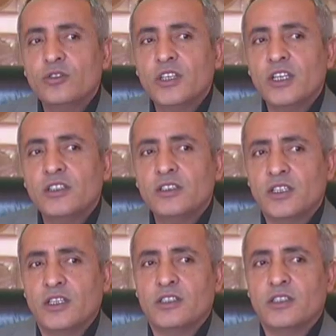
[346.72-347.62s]
ürünlerinin
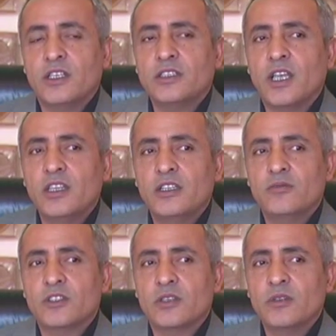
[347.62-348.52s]
içerisinde
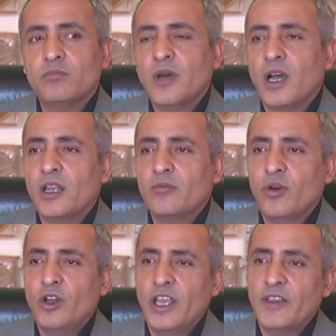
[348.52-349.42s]
saydığımız gibi bal,
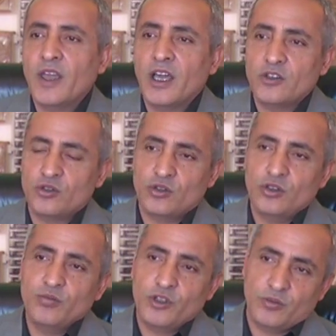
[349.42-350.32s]
polen, arı
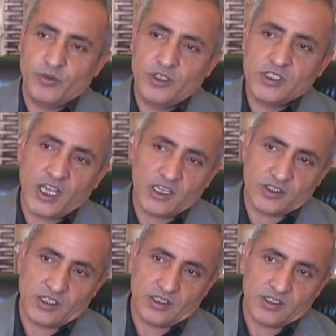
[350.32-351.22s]
sütü, propolis,
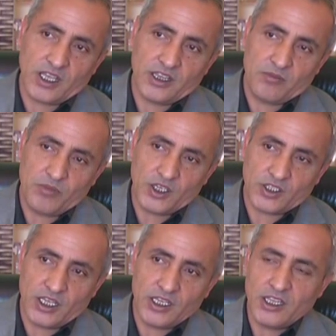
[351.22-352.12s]
arı zehri. Zaten
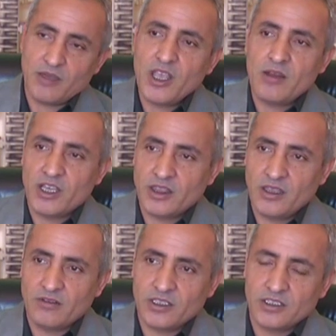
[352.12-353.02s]
5 tane temel
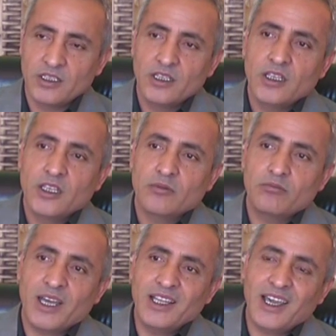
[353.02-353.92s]
madde var.
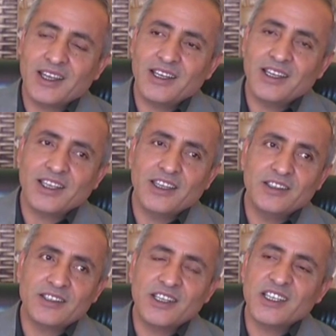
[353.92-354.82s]
Balı arılar
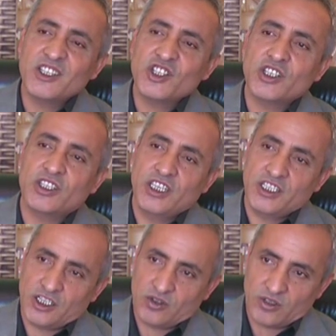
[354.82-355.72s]
kendisine kışlık
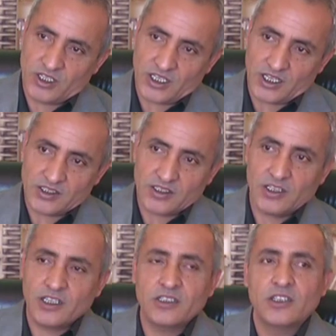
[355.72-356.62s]
yiyecek olarak
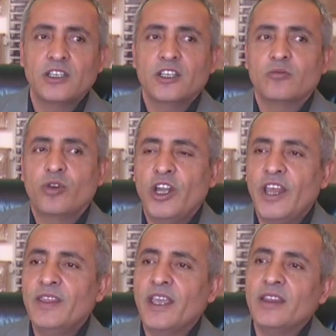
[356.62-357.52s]
hazırlar.
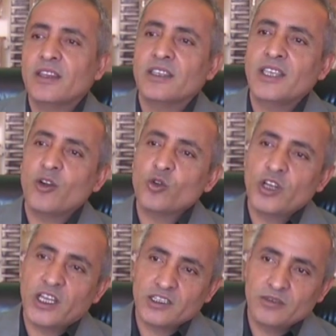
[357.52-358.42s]
Polenle
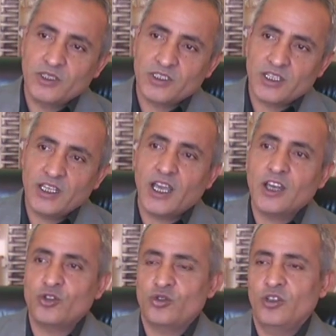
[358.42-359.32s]
yavrularını besler,
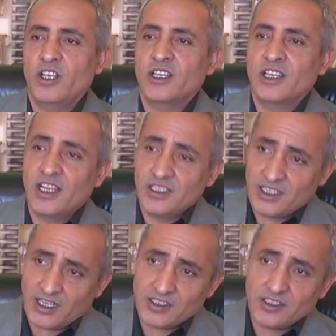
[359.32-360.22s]
arı sütüyle
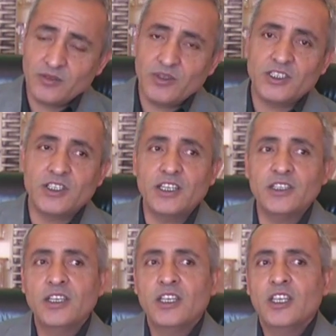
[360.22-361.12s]
kraliçe arısını besler.